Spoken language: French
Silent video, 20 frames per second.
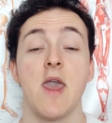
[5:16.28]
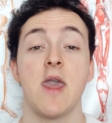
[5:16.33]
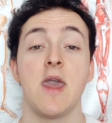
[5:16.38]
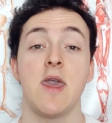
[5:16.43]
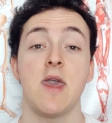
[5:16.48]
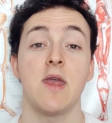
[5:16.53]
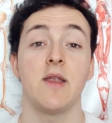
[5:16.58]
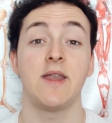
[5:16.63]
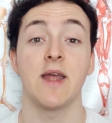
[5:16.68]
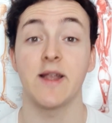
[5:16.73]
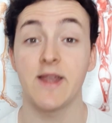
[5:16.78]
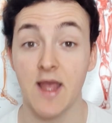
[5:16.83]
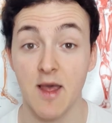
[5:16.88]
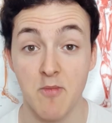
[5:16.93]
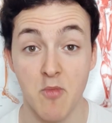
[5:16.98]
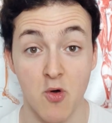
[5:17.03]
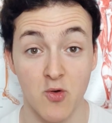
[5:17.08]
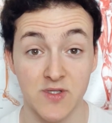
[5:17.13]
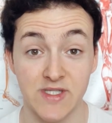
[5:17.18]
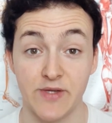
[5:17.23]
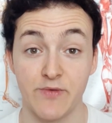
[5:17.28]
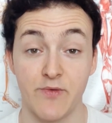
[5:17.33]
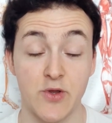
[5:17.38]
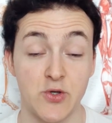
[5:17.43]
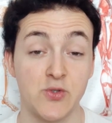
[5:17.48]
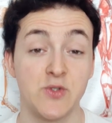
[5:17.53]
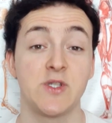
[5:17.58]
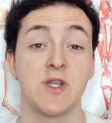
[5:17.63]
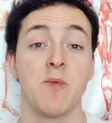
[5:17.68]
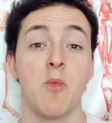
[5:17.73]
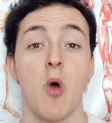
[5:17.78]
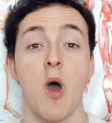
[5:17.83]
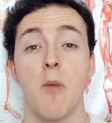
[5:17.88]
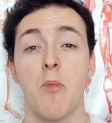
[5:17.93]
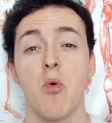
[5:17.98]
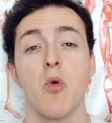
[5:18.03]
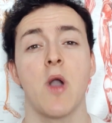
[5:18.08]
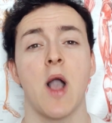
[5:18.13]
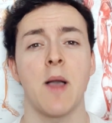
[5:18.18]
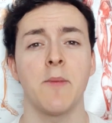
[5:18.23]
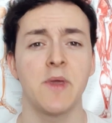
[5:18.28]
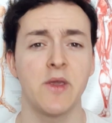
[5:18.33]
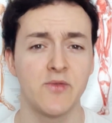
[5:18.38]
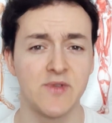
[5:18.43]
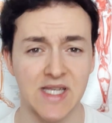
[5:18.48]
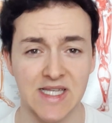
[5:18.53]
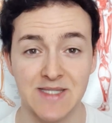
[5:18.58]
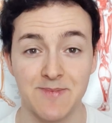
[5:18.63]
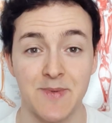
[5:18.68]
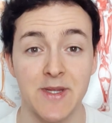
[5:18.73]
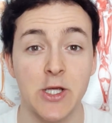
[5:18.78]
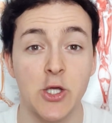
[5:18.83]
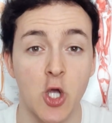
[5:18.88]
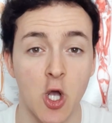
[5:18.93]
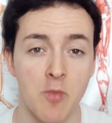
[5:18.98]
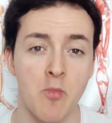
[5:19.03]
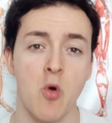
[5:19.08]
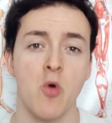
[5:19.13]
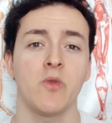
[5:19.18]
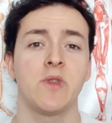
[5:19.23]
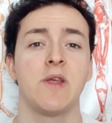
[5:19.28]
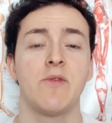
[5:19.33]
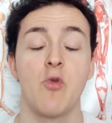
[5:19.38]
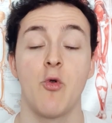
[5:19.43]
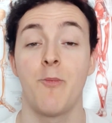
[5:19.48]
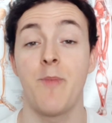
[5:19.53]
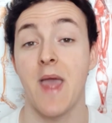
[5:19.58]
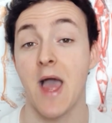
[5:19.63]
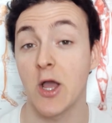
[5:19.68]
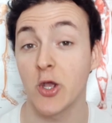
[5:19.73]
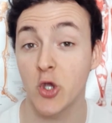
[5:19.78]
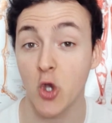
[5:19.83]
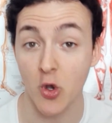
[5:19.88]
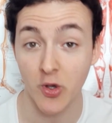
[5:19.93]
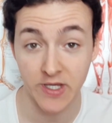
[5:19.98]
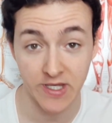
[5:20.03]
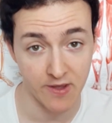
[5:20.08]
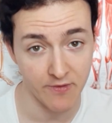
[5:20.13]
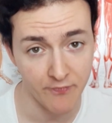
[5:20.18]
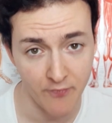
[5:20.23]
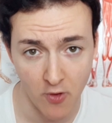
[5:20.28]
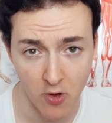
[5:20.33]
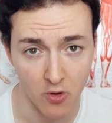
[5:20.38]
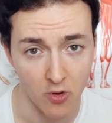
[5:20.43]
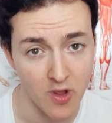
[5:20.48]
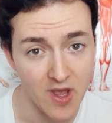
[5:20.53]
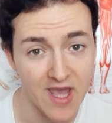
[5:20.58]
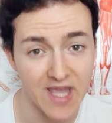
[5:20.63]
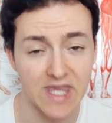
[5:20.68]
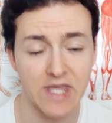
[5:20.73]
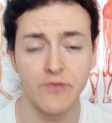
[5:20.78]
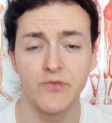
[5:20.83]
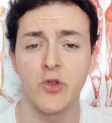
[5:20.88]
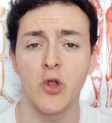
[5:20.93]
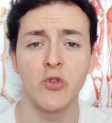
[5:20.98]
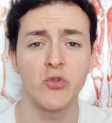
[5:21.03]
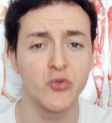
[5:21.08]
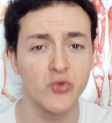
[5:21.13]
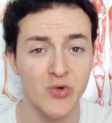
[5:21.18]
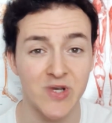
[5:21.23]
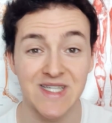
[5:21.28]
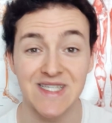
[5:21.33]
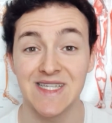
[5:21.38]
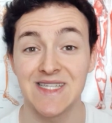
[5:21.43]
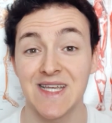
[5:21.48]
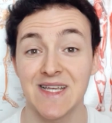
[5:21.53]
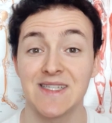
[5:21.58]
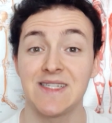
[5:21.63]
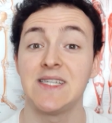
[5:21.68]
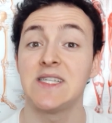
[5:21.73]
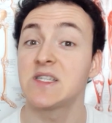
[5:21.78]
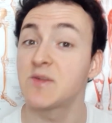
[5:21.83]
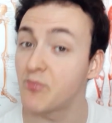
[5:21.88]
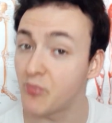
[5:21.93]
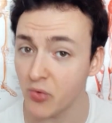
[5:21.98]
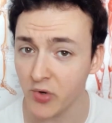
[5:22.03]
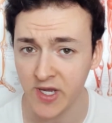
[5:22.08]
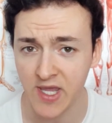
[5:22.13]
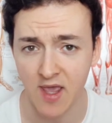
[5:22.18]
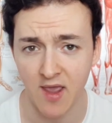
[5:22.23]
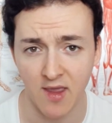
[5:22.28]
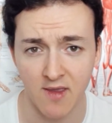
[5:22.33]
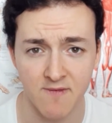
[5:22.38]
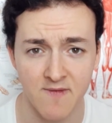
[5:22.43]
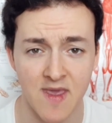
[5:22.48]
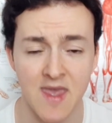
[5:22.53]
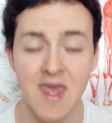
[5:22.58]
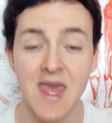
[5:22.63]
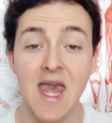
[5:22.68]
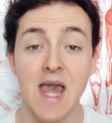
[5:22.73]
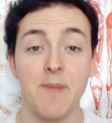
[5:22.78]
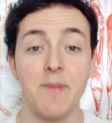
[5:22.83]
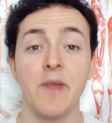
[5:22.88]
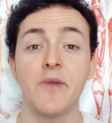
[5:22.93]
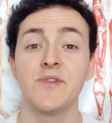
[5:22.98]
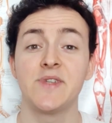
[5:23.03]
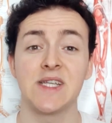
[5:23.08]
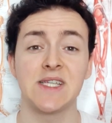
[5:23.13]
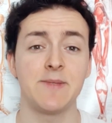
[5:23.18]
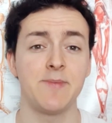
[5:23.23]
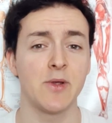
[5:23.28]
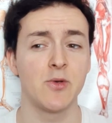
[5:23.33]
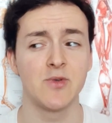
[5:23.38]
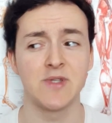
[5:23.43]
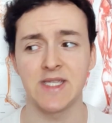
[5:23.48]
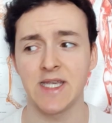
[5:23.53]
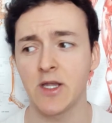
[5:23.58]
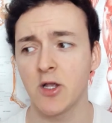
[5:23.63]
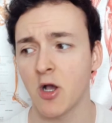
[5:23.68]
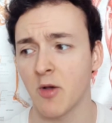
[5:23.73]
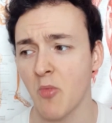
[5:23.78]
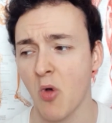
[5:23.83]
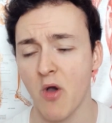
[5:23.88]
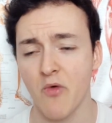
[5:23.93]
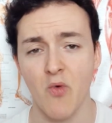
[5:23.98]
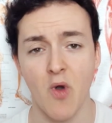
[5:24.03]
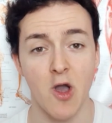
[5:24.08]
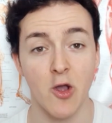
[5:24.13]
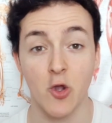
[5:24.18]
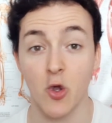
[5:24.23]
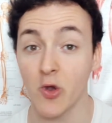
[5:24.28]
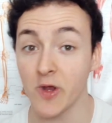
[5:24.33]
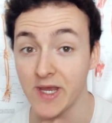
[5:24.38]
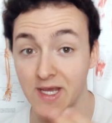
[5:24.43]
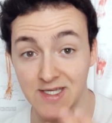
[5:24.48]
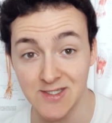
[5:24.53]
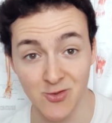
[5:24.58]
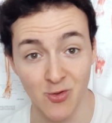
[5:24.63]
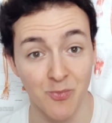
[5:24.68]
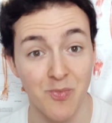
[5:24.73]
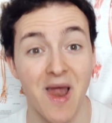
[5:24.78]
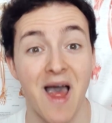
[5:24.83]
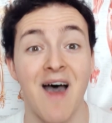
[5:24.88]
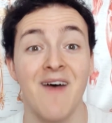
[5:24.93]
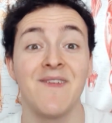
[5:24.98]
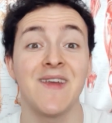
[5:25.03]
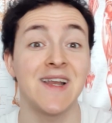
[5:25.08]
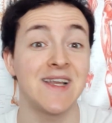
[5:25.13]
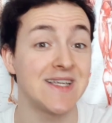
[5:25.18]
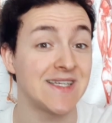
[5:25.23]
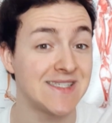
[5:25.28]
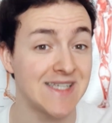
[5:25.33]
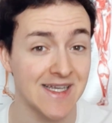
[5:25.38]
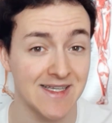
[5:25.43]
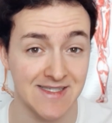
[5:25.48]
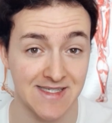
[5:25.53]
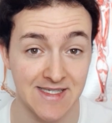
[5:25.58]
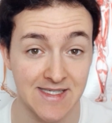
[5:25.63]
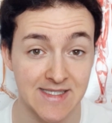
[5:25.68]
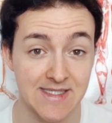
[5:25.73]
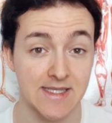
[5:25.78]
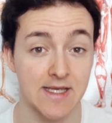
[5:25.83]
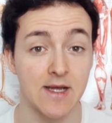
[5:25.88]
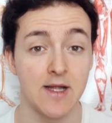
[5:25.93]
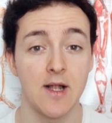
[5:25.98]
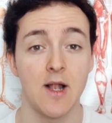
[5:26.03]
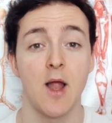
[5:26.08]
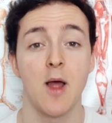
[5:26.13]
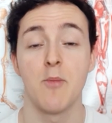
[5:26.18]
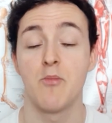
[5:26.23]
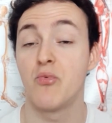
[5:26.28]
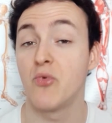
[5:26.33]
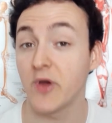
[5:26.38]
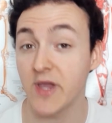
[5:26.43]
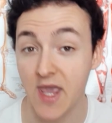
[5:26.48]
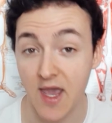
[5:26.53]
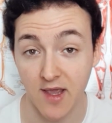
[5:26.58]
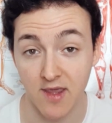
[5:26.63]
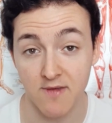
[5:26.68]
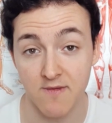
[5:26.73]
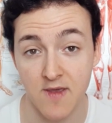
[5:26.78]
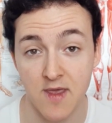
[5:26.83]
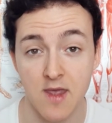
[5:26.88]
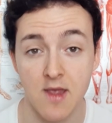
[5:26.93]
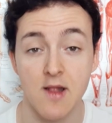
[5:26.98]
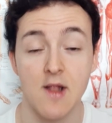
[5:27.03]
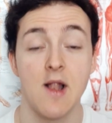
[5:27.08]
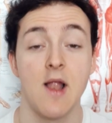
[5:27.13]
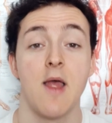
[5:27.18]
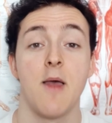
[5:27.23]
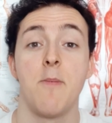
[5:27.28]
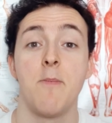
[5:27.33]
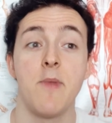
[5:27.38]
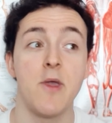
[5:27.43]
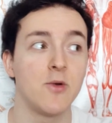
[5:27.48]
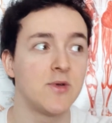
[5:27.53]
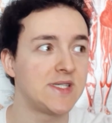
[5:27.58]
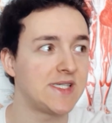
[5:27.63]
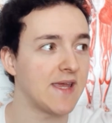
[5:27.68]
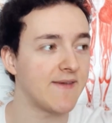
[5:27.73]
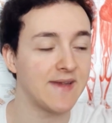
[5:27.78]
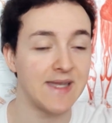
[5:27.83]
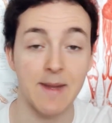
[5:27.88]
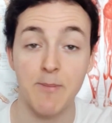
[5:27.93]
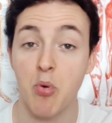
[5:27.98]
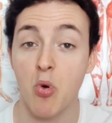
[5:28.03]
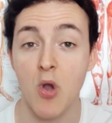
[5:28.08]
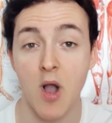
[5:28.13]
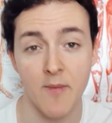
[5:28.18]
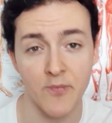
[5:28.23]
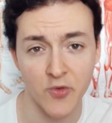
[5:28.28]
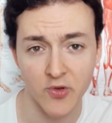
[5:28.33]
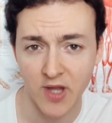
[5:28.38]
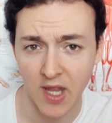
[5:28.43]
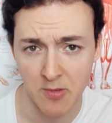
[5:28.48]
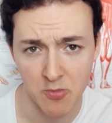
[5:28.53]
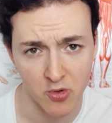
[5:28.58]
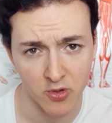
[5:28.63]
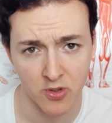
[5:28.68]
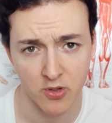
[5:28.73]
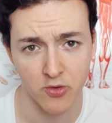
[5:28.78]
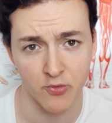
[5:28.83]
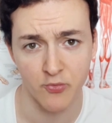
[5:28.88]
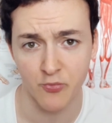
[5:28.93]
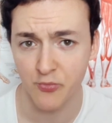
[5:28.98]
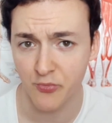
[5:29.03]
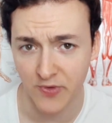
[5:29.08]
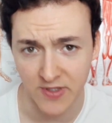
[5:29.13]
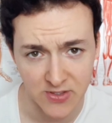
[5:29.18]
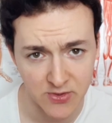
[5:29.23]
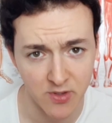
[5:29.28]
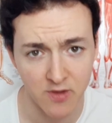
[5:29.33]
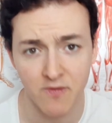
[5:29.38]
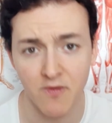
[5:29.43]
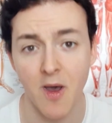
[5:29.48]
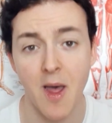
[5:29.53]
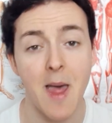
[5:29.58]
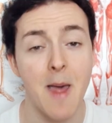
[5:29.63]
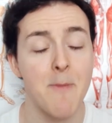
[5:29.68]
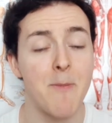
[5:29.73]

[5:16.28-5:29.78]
Et dernièrement, si vous voulez justement un programme qui vous explique comment développer un corps qui est fort, qui vous donne tous les exercices pour y arriver, mais qui vous explique aussi comment avoir un corps qui est souple avec les exercices pour y arriver, mais aussi avec des programmes d'entraînement que vous pouvez suivre.